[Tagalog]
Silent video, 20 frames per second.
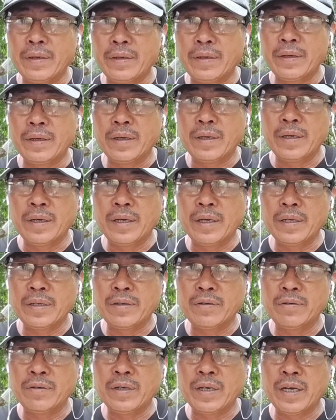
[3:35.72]
At
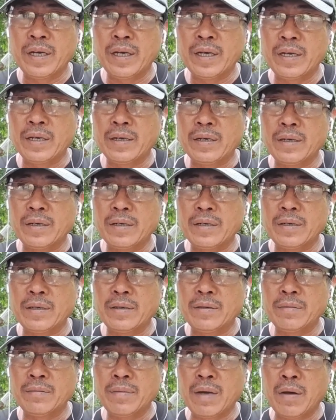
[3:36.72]
yun nga,
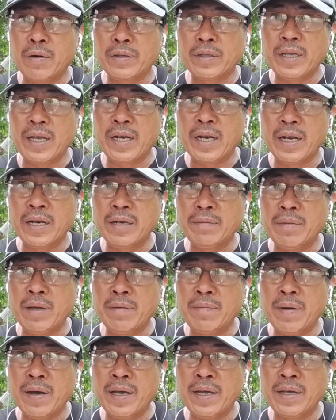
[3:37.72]
bawat dahilan
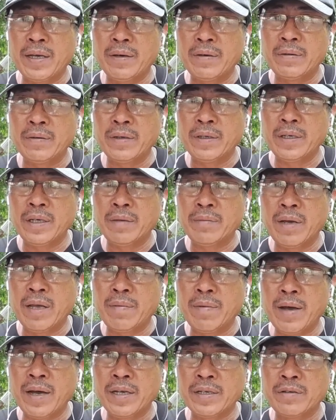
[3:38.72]
iba-iba ang
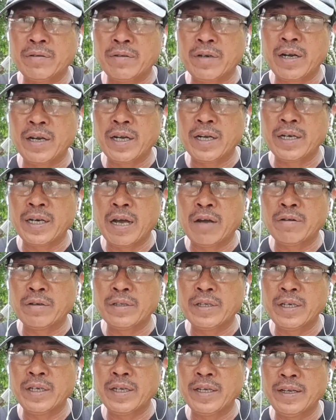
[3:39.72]
iba-iba ang itsura ng dahon ng
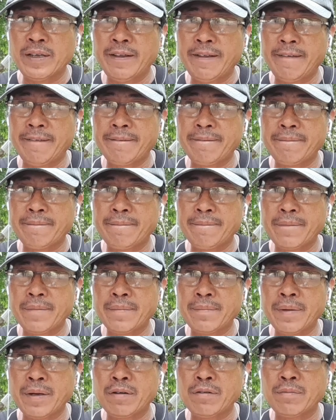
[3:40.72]
sili
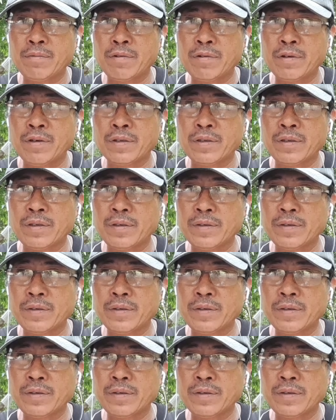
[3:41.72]
pag kumukulot.